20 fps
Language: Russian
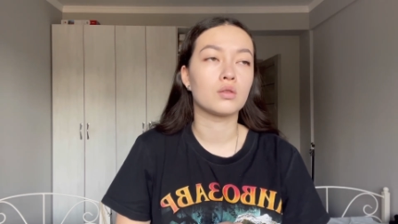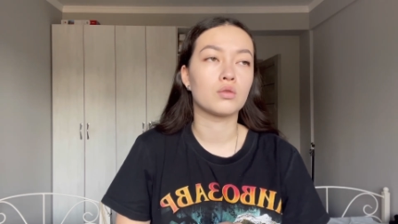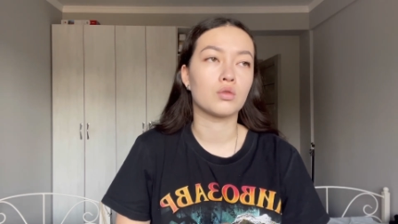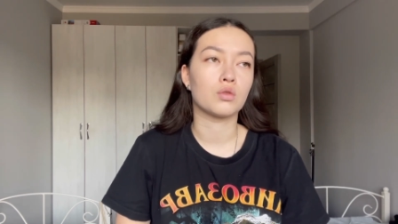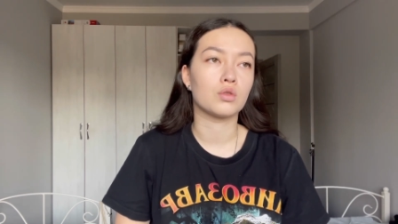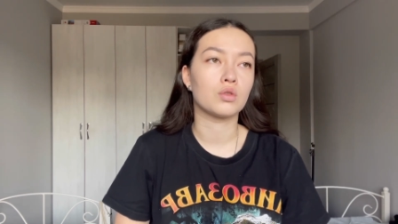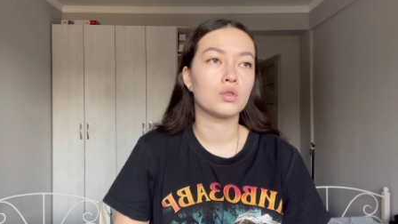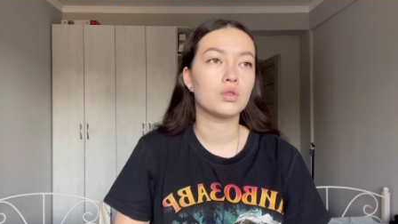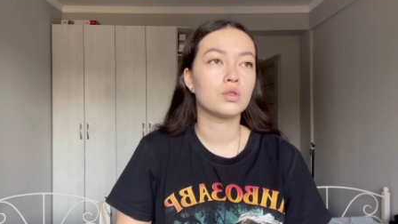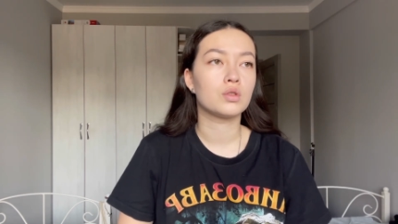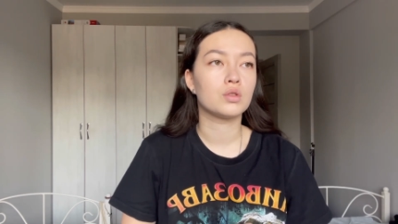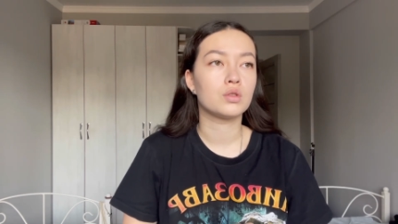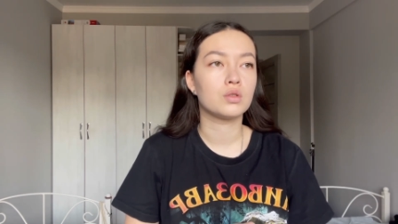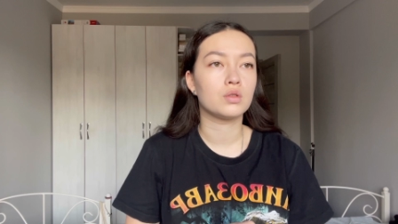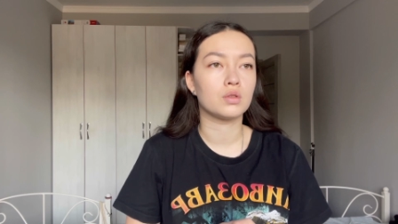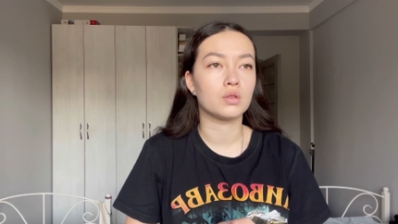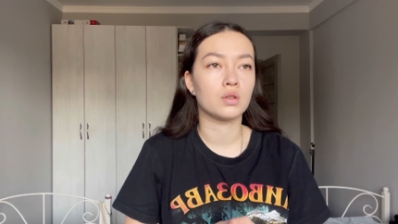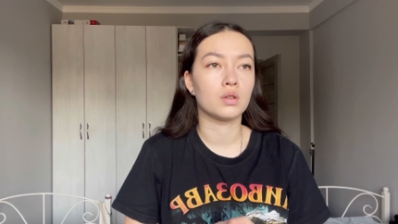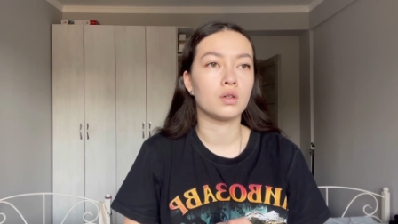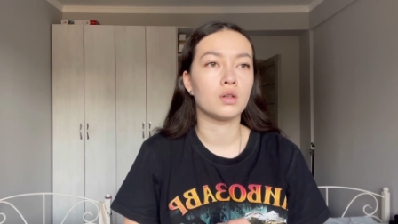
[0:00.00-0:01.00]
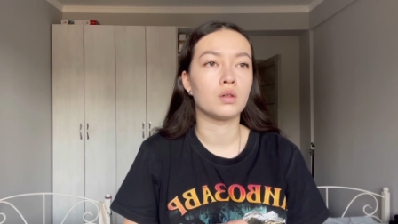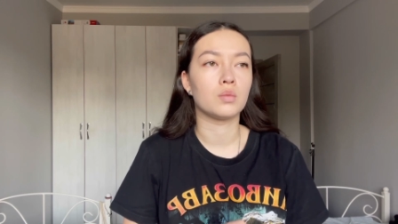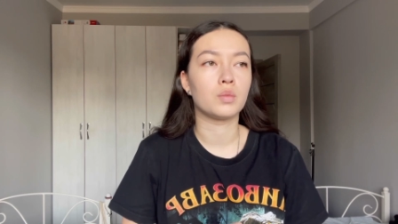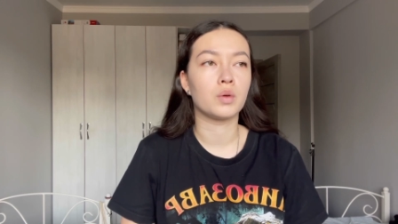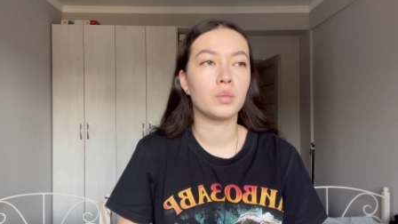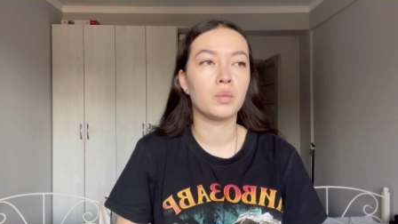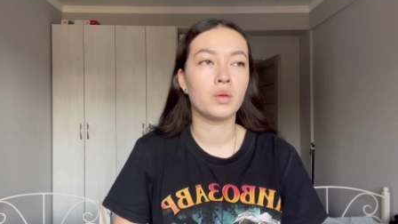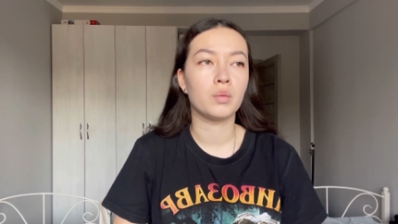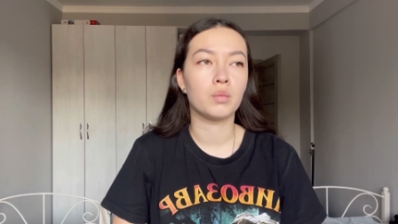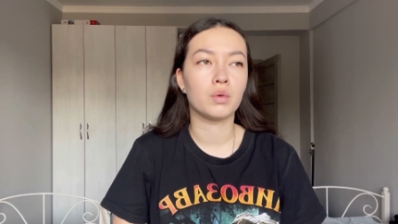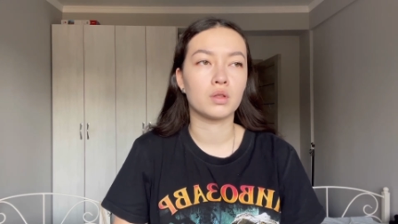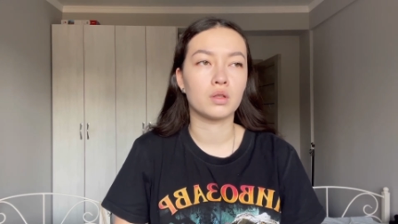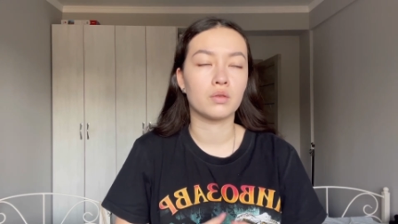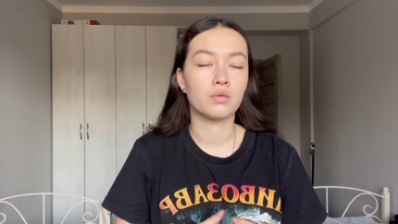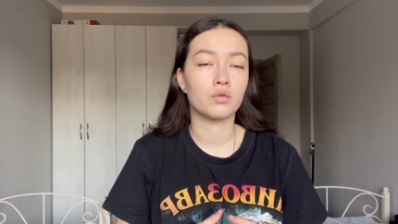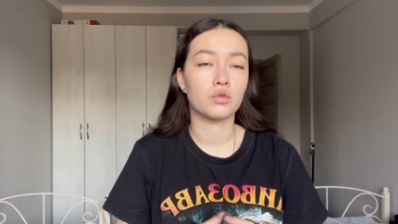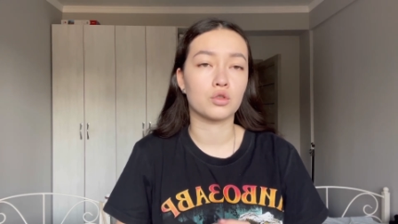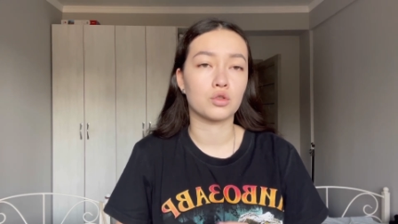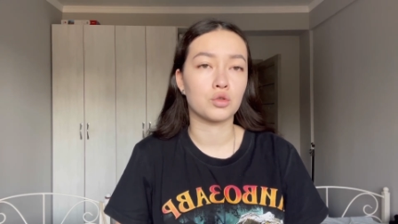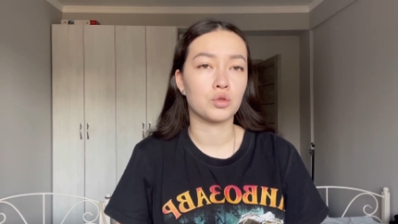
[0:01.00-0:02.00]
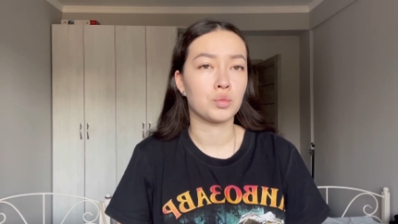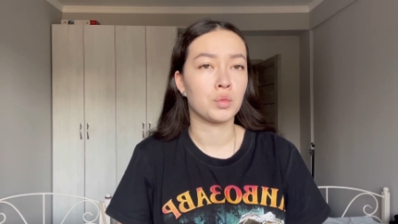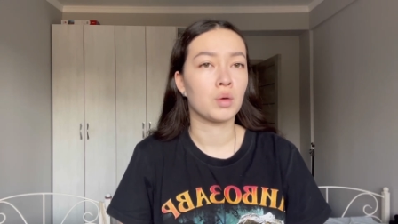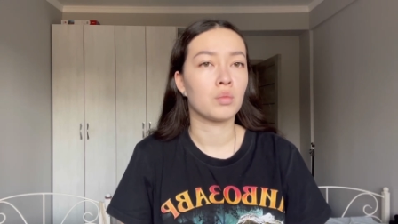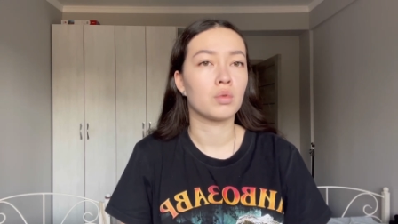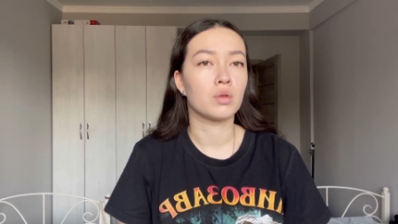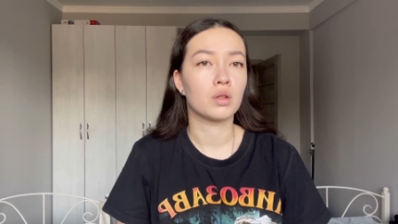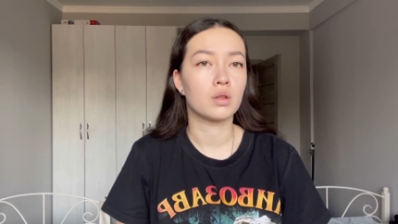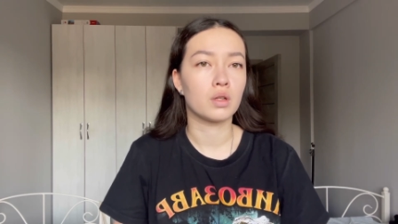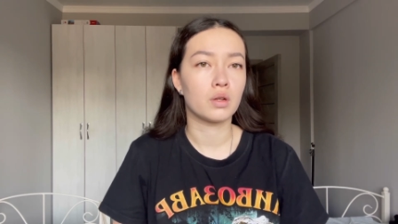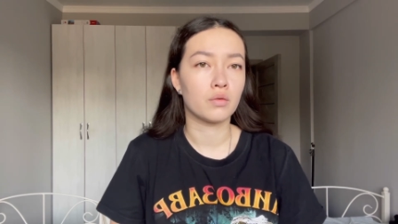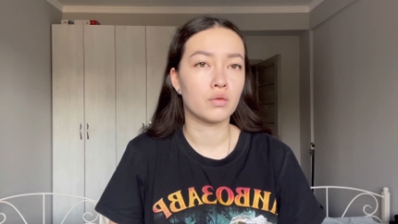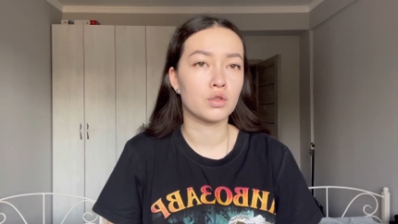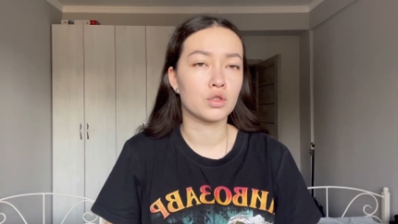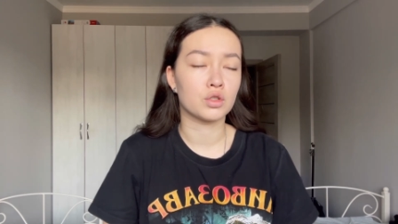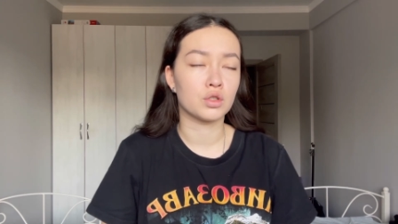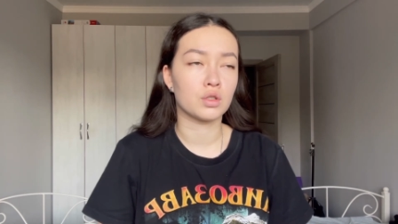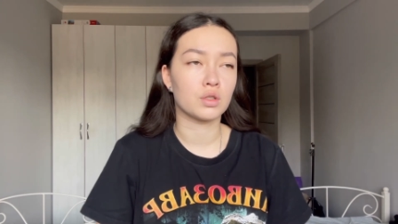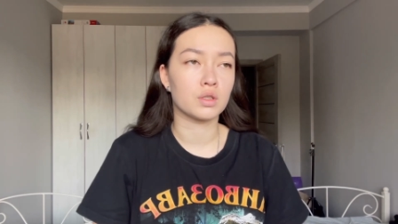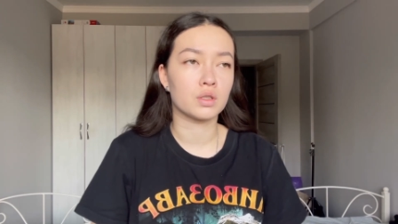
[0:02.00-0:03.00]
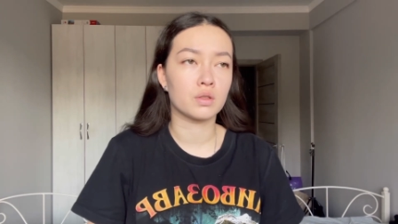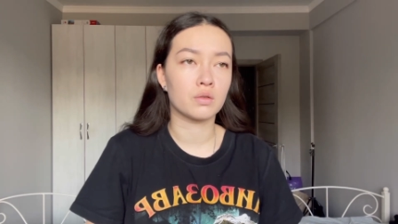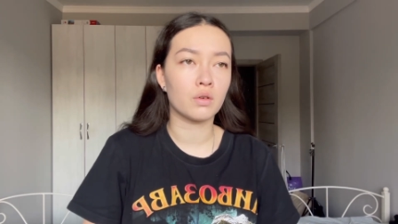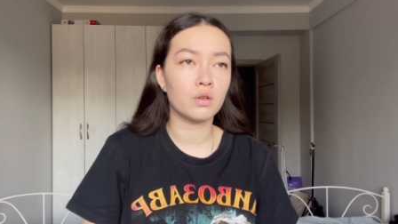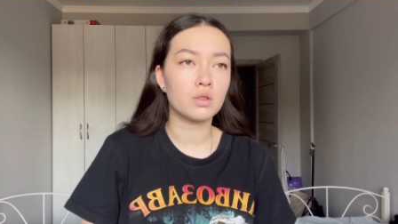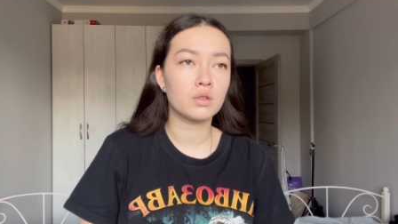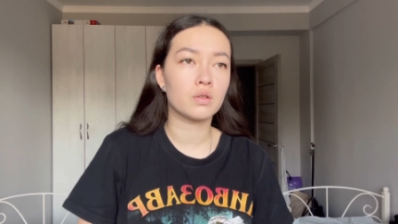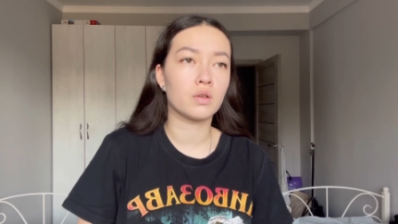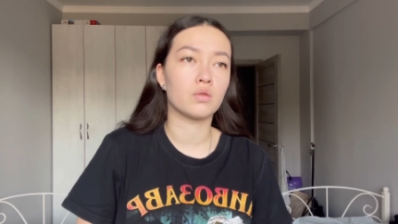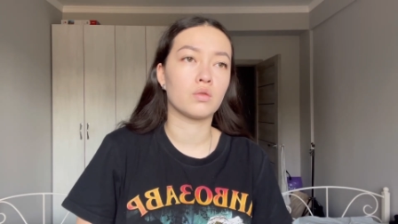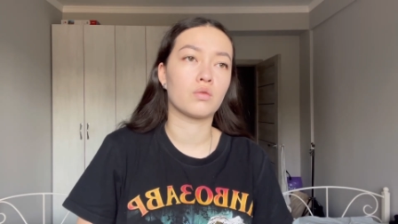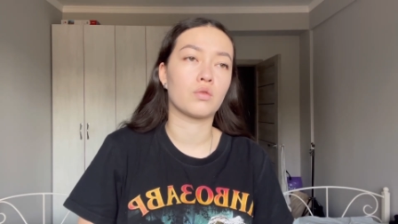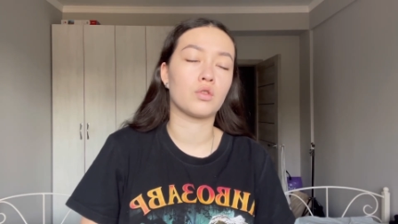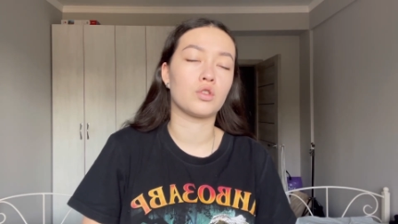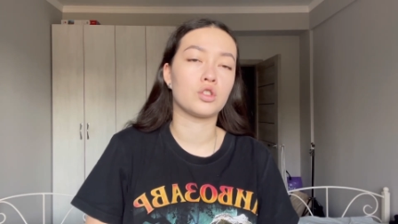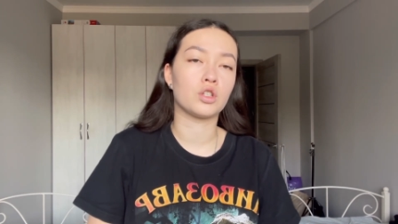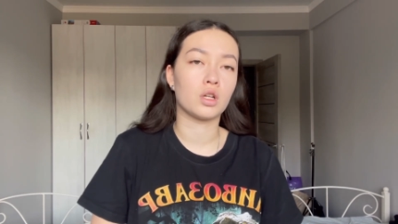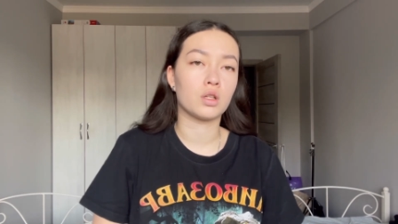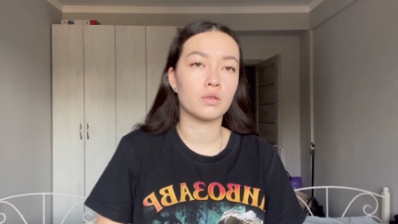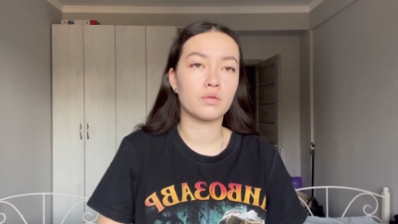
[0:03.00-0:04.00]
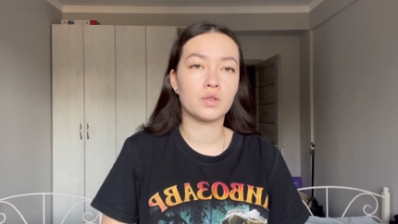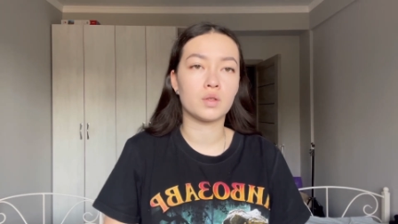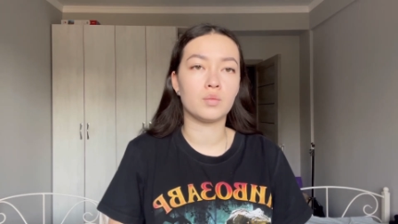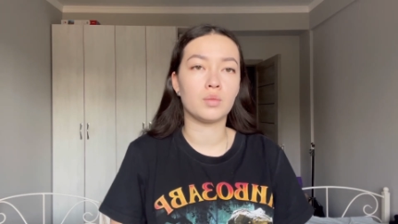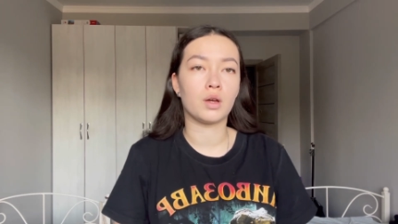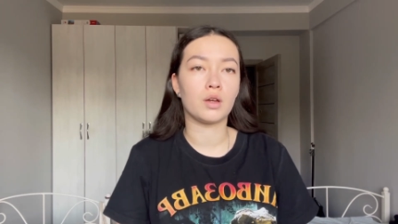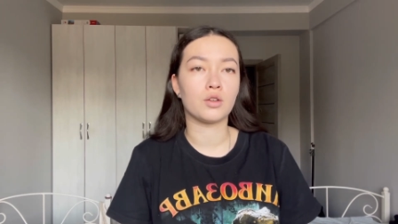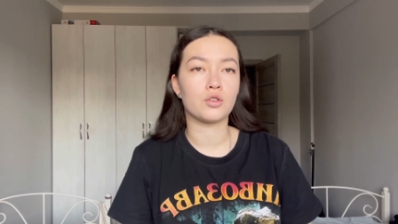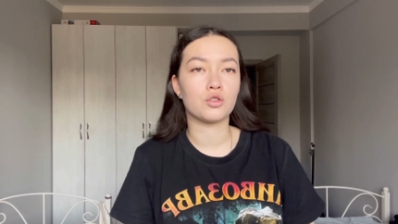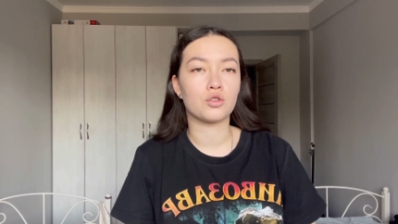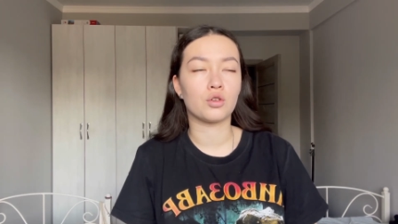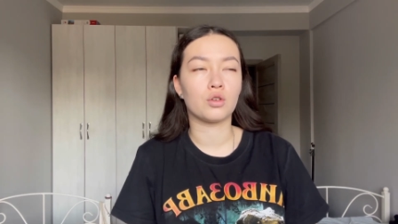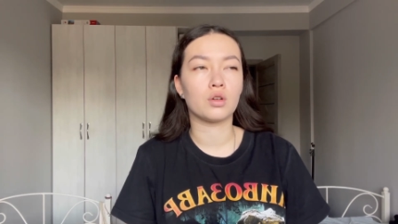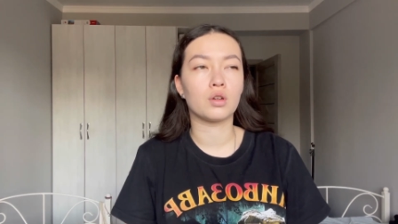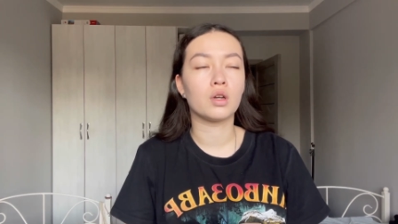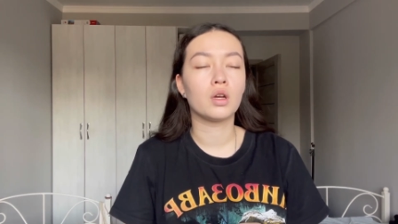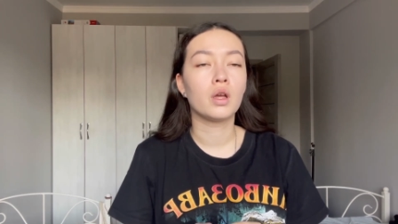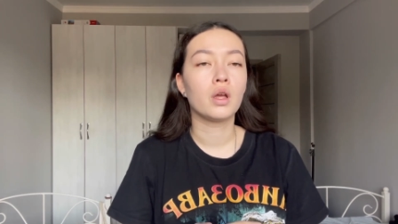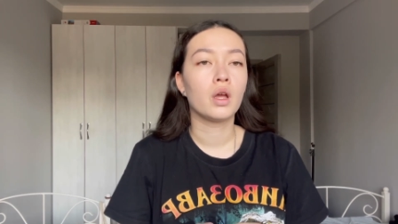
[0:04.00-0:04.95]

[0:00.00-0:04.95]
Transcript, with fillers: То есть, а, помимо того, что у меня было тревожное расстройство, оно включало в себя еще и